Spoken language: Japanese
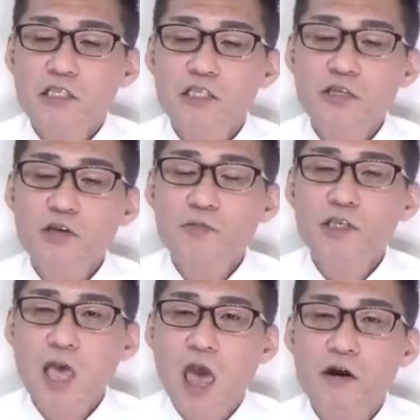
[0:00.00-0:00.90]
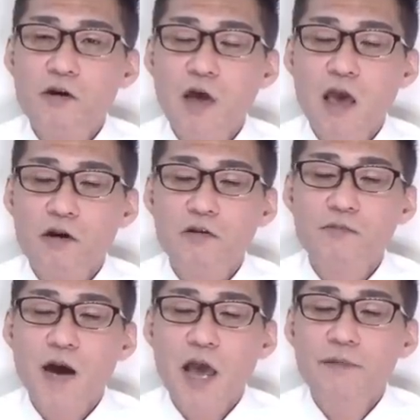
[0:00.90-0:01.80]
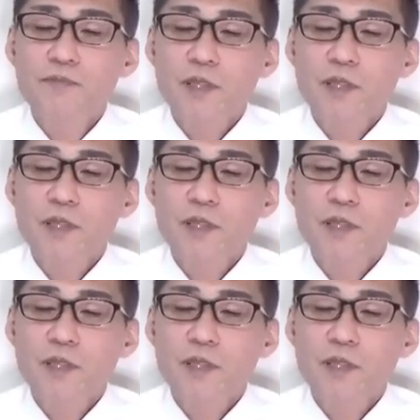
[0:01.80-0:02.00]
通用しません。これ、この前。